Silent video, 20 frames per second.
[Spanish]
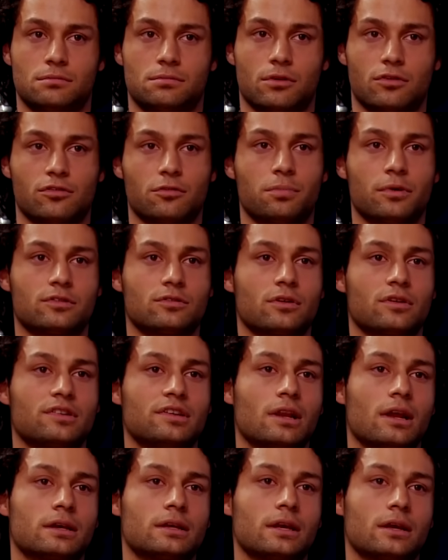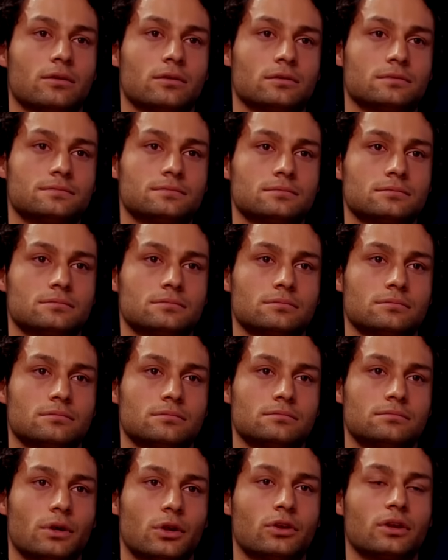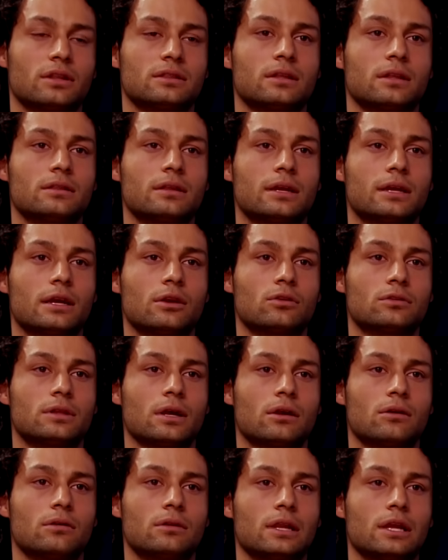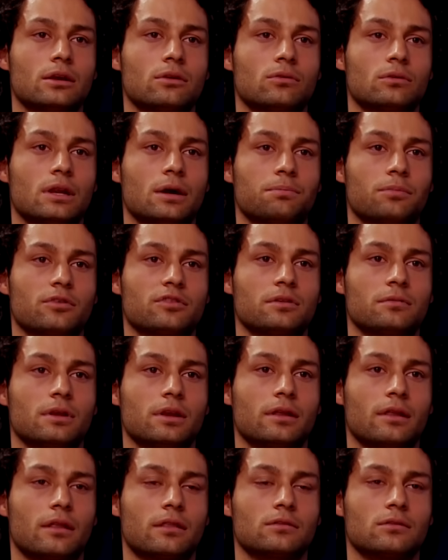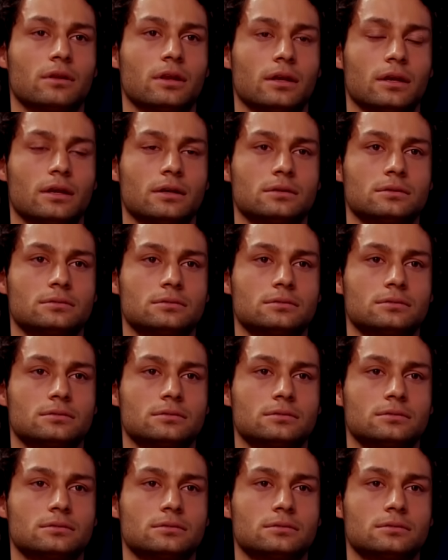Por supuesto que sí la quiero, pero ya entendí que no tengo ninguna posibilidad con ella.